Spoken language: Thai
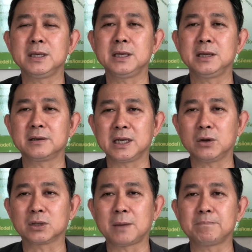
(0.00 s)
มีฮิริ
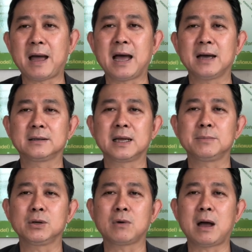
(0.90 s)
โอดปะนะ
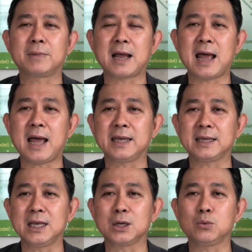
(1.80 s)
มีความระอาย
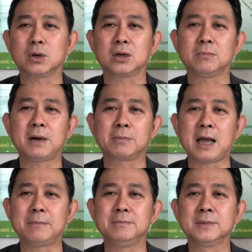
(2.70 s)
เกรงกลัวดับับ
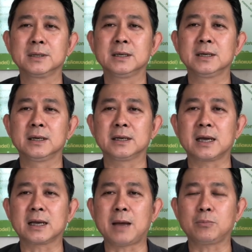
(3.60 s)
กรรม
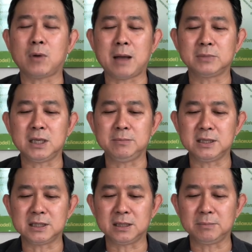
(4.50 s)
นะครับความที่มี
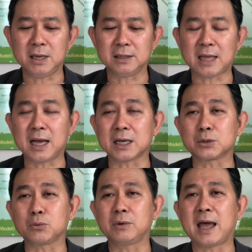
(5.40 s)
จิตเมตตาก
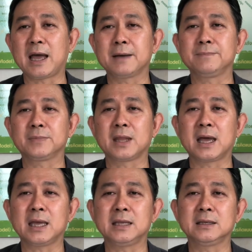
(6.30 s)
รุณานะ
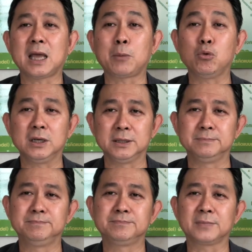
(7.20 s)
เห็นแก่ผู้อื่น
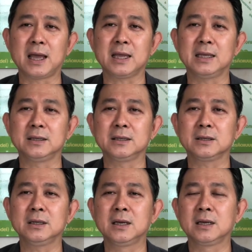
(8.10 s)
นะเห็น
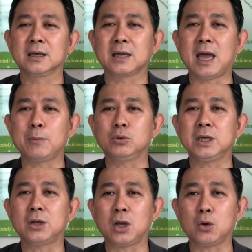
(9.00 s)
แก่ผู้
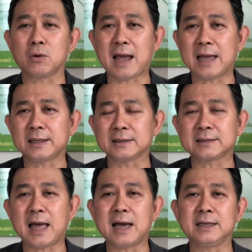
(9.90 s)
ที่ด้อยโอกาส
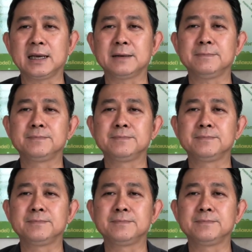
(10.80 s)
ต่างๆเนี่ย